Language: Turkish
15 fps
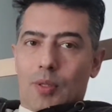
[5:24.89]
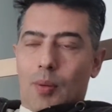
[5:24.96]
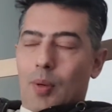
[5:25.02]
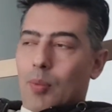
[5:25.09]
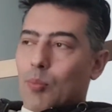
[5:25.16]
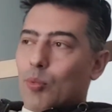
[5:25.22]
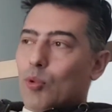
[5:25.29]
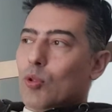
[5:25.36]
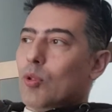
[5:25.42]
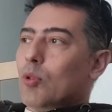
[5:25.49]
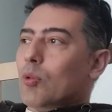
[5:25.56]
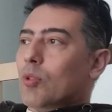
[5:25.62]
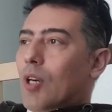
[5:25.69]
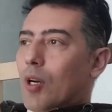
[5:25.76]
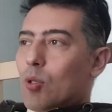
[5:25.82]
Tamam
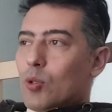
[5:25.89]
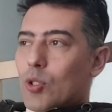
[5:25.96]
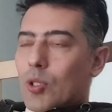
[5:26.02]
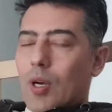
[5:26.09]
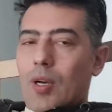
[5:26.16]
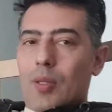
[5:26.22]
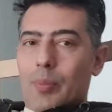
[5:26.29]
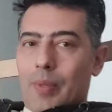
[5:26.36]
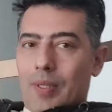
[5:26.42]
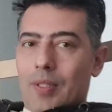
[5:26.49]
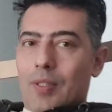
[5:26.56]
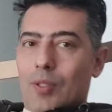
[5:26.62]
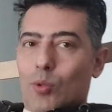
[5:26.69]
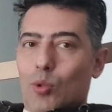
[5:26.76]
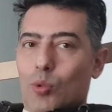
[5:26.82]
bunu daha önce
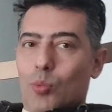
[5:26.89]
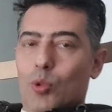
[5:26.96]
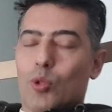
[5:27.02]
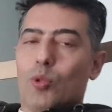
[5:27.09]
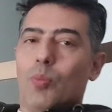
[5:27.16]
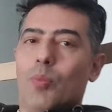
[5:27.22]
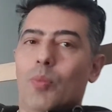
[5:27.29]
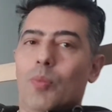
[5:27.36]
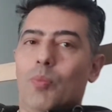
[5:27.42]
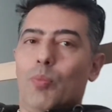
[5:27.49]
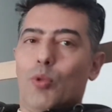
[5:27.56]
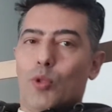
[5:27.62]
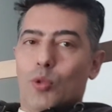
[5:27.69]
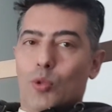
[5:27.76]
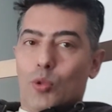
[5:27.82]
Almanya'da duymuştum.
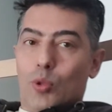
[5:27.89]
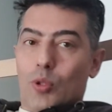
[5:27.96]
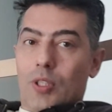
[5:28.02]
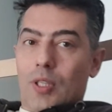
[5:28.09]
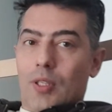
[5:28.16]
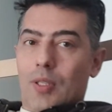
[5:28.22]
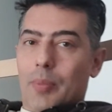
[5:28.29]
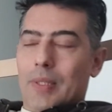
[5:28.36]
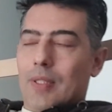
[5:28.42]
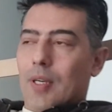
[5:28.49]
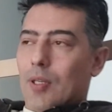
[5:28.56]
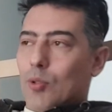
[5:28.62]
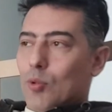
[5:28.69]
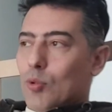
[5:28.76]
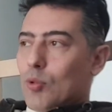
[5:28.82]
Bugün Türkiye'de bir
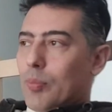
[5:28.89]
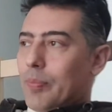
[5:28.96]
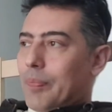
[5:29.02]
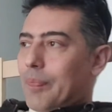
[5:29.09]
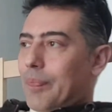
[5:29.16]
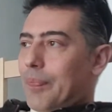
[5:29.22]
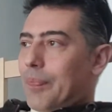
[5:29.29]
daha duydum.